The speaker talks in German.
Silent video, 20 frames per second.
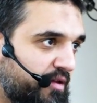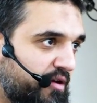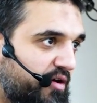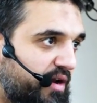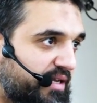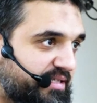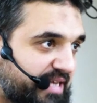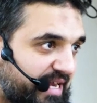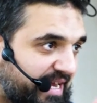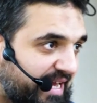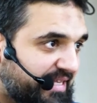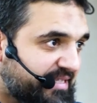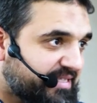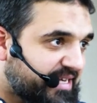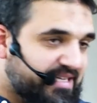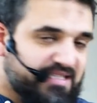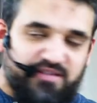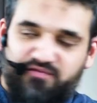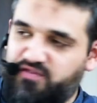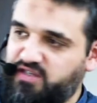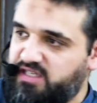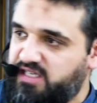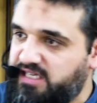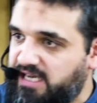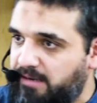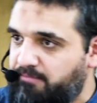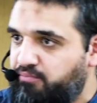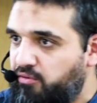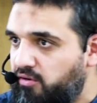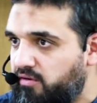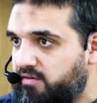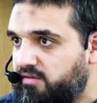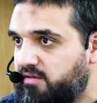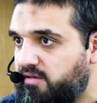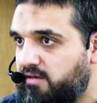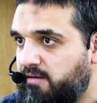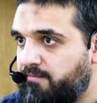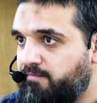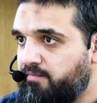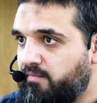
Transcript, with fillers: Und das ist ein ganz, ganz wichtiger Punkt.